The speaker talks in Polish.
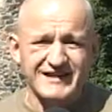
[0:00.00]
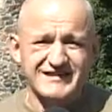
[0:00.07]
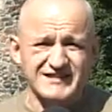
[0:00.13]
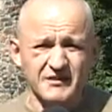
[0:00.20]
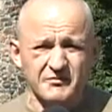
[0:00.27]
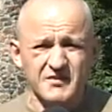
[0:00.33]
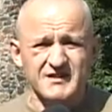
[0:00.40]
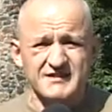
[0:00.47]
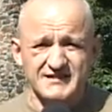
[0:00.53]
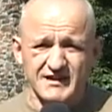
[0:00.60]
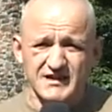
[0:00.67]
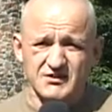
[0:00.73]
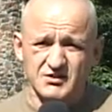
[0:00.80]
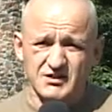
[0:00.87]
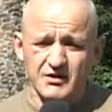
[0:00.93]
Następnie
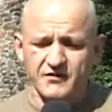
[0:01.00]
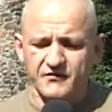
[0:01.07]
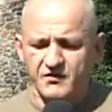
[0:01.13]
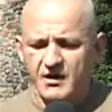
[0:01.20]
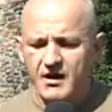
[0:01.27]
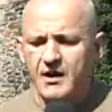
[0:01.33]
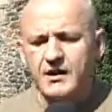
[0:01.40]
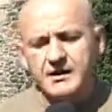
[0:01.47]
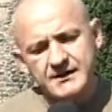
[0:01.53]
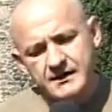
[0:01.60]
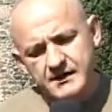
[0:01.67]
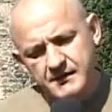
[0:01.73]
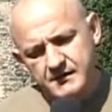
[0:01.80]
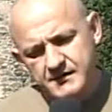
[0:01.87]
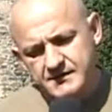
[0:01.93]
scena została, yy,
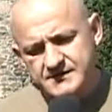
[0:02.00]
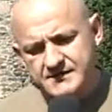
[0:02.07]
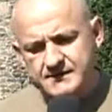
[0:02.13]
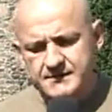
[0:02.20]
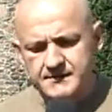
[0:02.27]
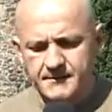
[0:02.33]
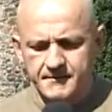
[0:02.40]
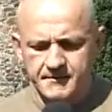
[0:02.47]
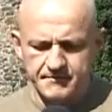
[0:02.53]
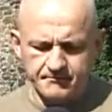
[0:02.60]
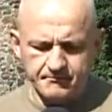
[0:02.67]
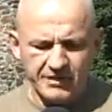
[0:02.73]
yy,